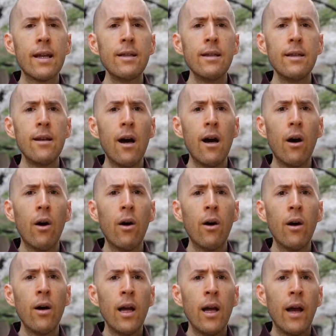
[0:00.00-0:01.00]
sabe,
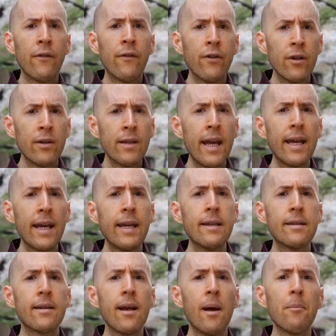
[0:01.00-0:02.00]
se você estiver
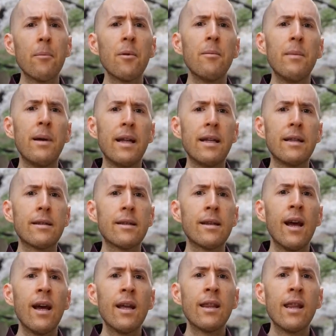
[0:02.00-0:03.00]
tomando suplementos,
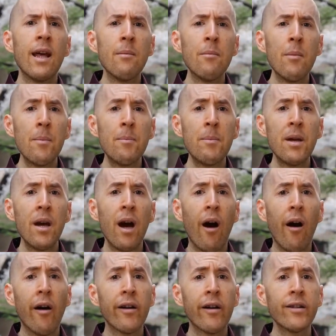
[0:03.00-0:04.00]
eles podem ser
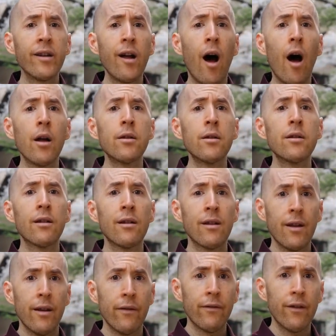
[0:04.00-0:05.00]
prejudiciais ao seu
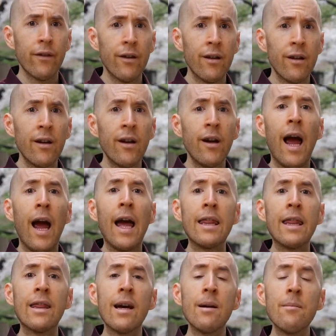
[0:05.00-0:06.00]
fígado e então
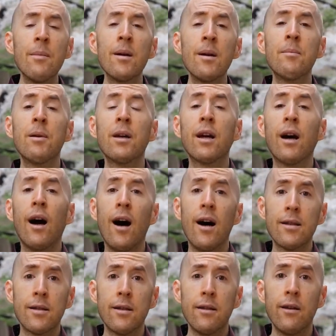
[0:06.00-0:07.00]
podem estar causando
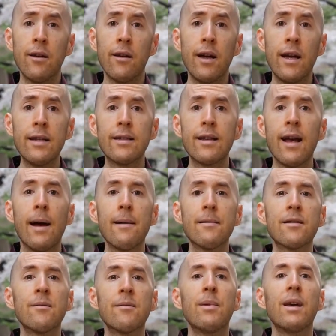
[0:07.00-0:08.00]
o aumento de suas
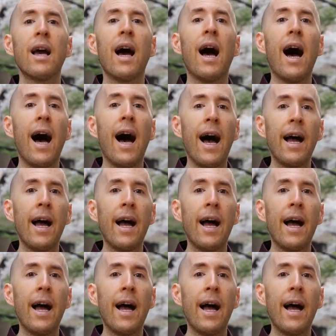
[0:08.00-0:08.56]
enzimas.